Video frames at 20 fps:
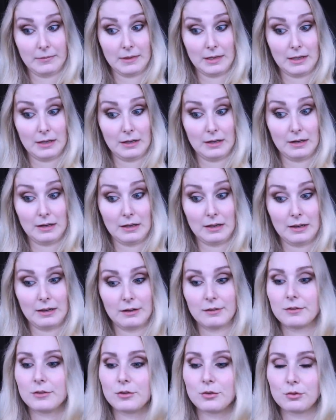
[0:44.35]

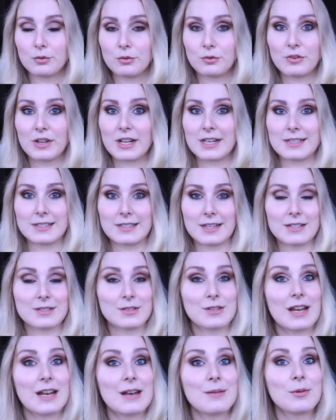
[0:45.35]
äh, du fehlst.
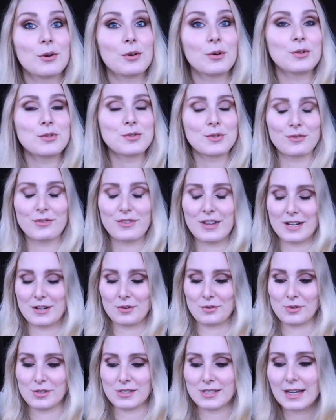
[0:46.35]
Also deine Begrüßung
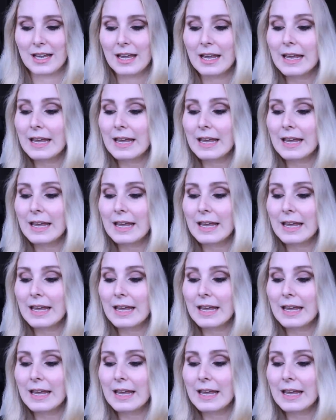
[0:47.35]
fehlt uns.